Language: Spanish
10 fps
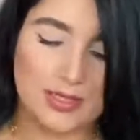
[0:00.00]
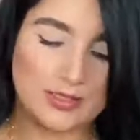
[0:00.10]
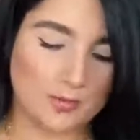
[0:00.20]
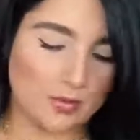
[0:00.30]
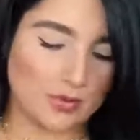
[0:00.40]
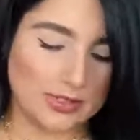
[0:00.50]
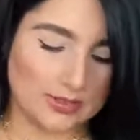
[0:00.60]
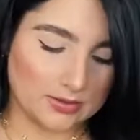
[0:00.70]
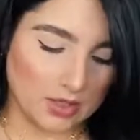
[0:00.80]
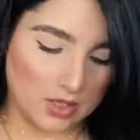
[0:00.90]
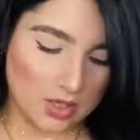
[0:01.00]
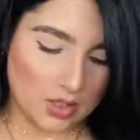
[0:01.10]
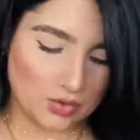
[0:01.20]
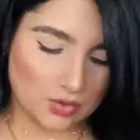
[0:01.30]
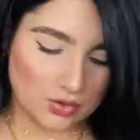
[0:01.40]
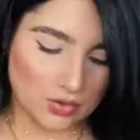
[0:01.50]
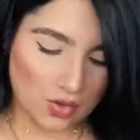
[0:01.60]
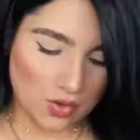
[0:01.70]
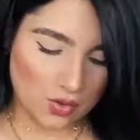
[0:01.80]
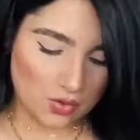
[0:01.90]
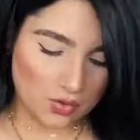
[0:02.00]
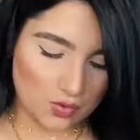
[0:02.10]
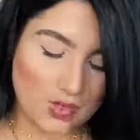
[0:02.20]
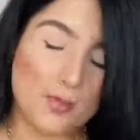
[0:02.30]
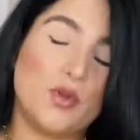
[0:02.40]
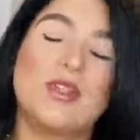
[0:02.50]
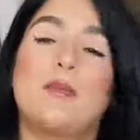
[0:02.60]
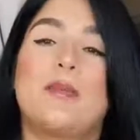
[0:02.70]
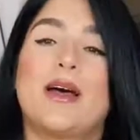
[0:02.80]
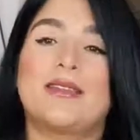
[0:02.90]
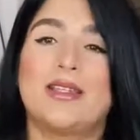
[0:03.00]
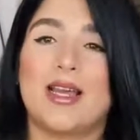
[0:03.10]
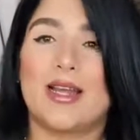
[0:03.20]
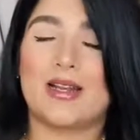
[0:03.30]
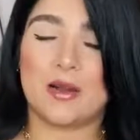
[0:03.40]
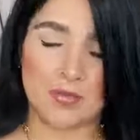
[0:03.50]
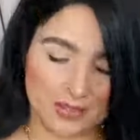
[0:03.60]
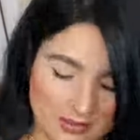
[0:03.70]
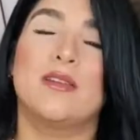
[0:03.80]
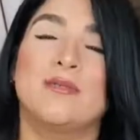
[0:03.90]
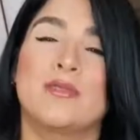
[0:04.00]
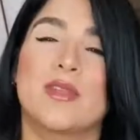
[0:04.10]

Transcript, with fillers: Estas botas son unas botas básicas, realmente,